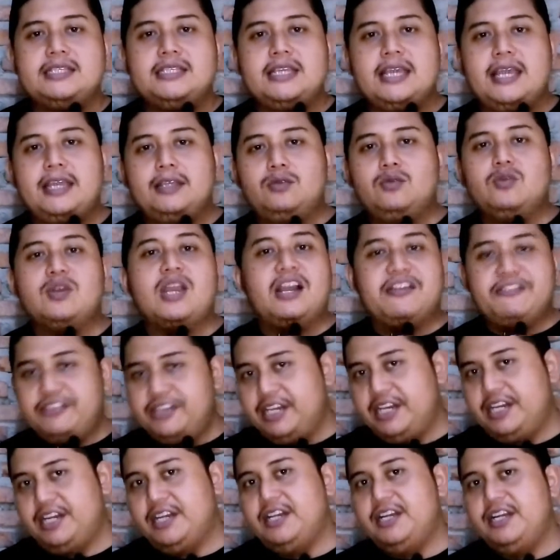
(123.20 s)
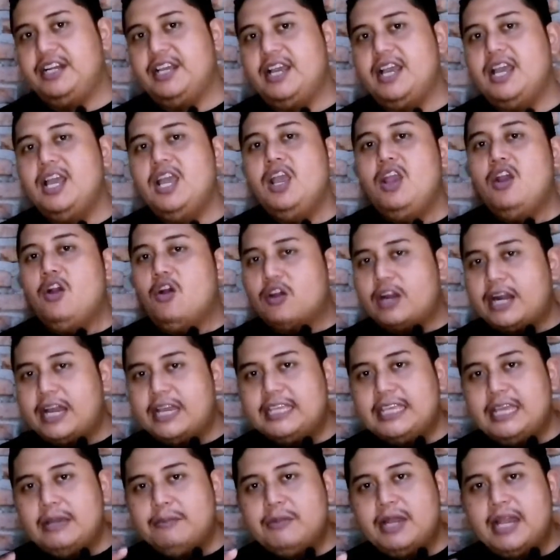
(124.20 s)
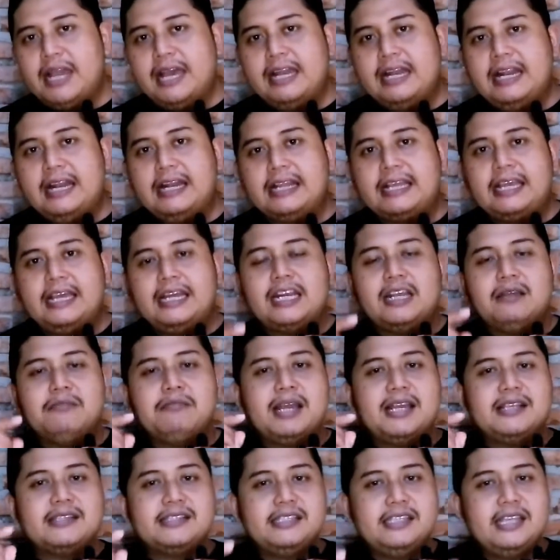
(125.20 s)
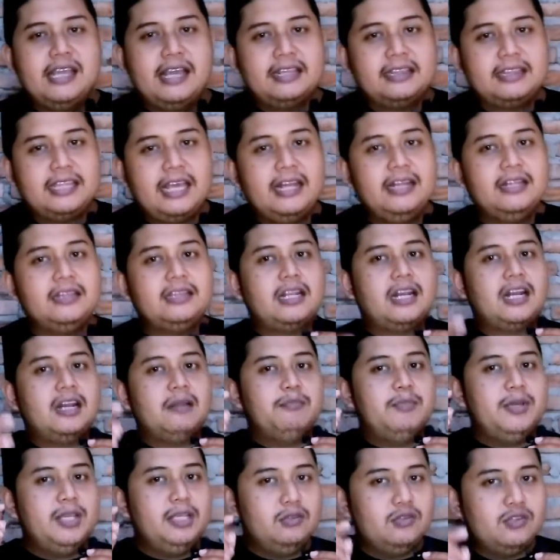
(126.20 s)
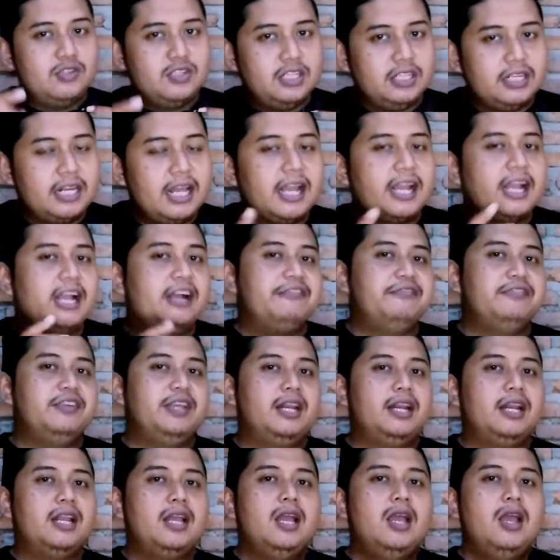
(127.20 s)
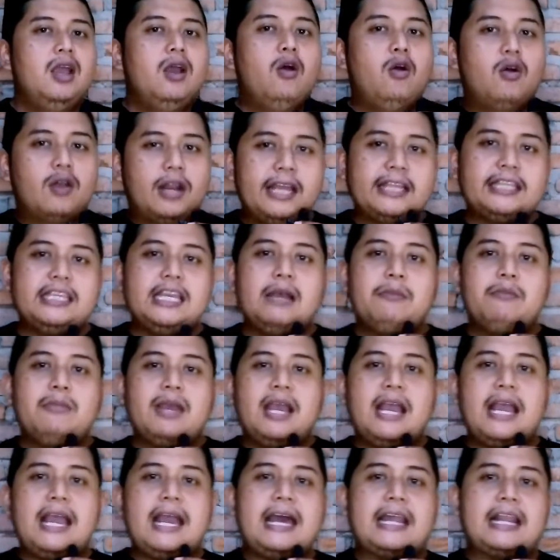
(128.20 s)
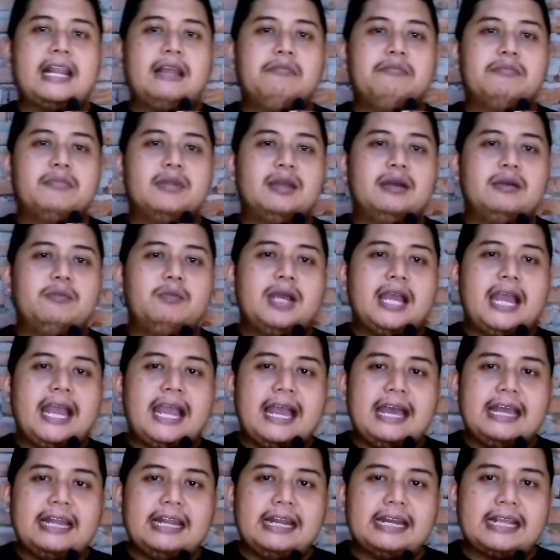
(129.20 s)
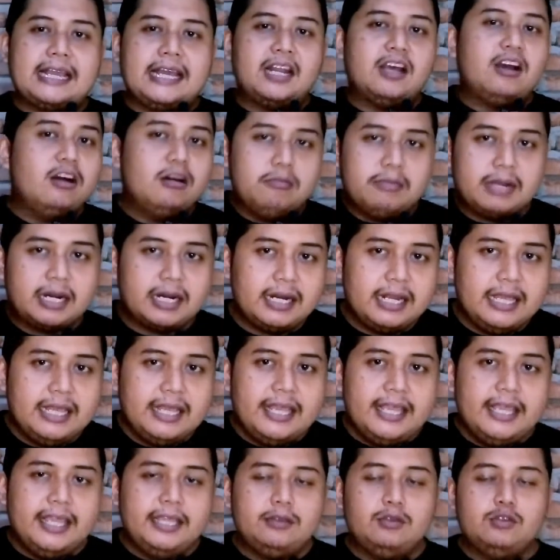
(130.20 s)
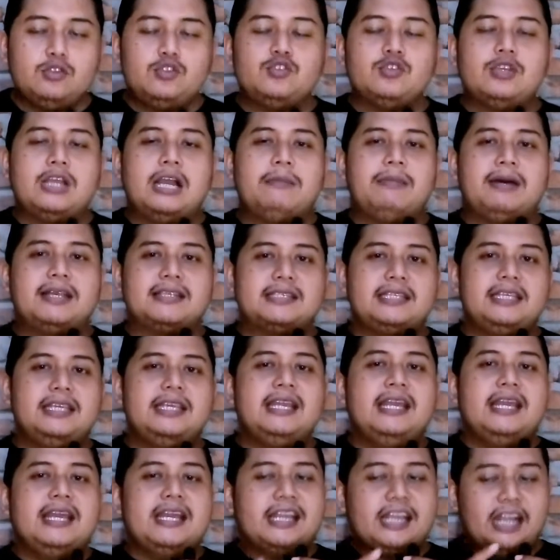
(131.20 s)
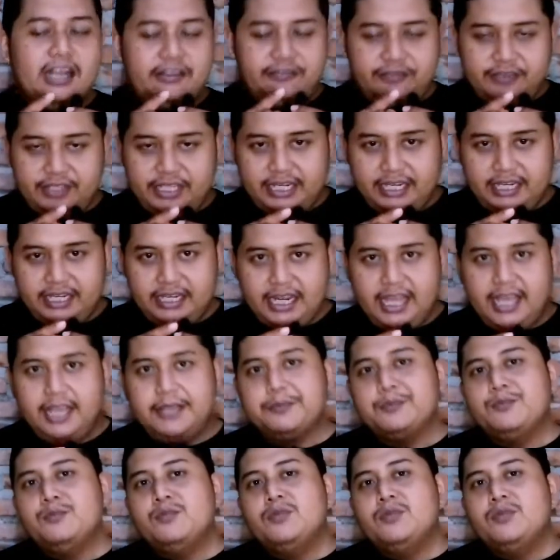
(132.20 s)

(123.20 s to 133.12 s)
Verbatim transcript: dia itu kafir. Nah, orang yang menghalalkan kemaksiatan terlebih itu zina kafir. Orang yang mengharam menghalalkan khomer itu juga pasti kafir. Nah,